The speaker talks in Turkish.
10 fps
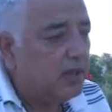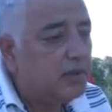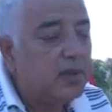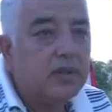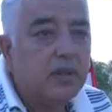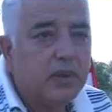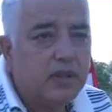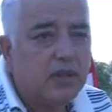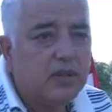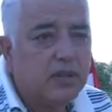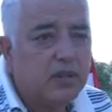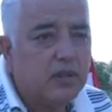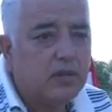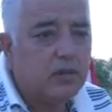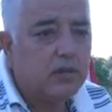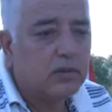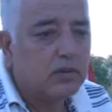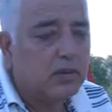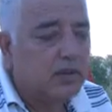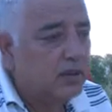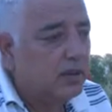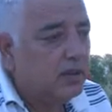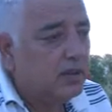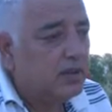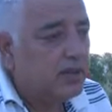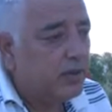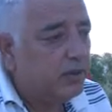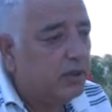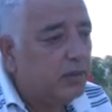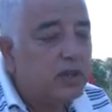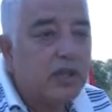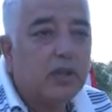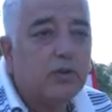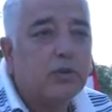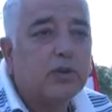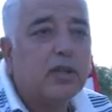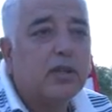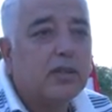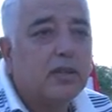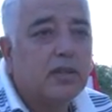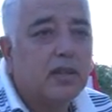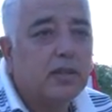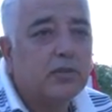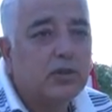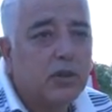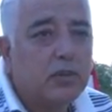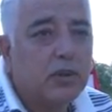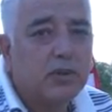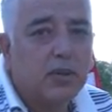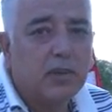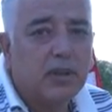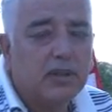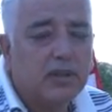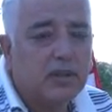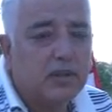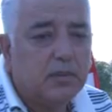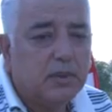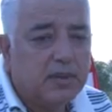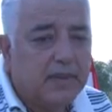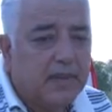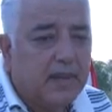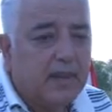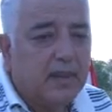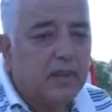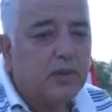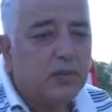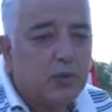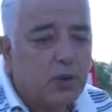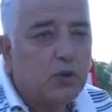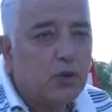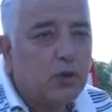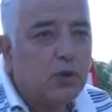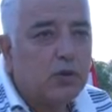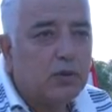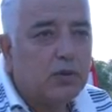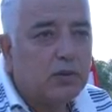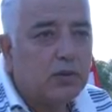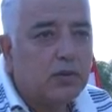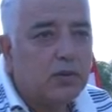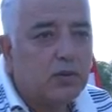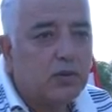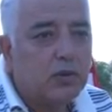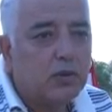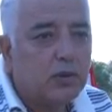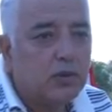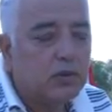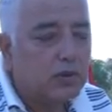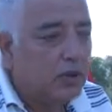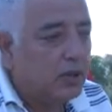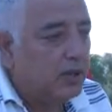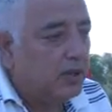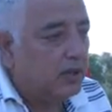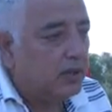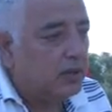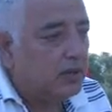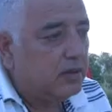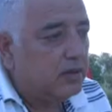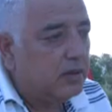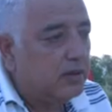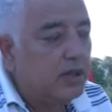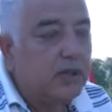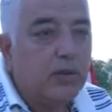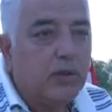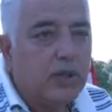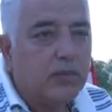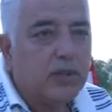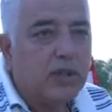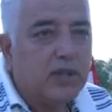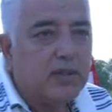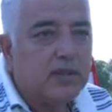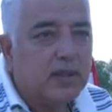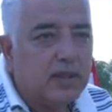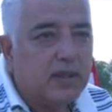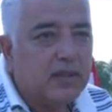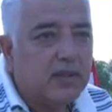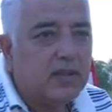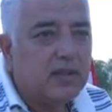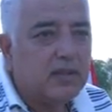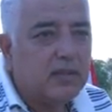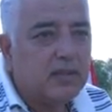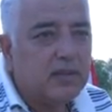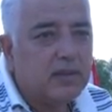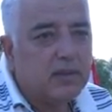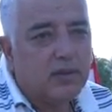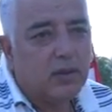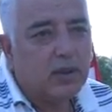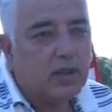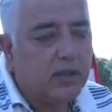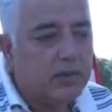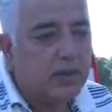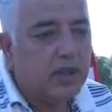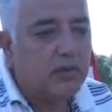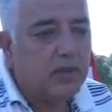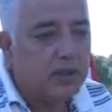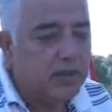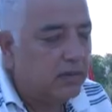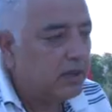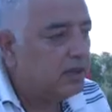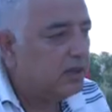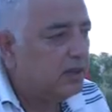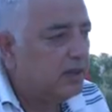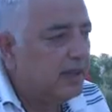Hepsinin de mekanı cennet olsun. Sevindiğimiz tek nokta az önce ablamın da belirttiği gibi bir çocuğu oldu. Çocuğu e, yeni öğrenmişlerdi zaten. 10 e, aylık bir evliliği vardı.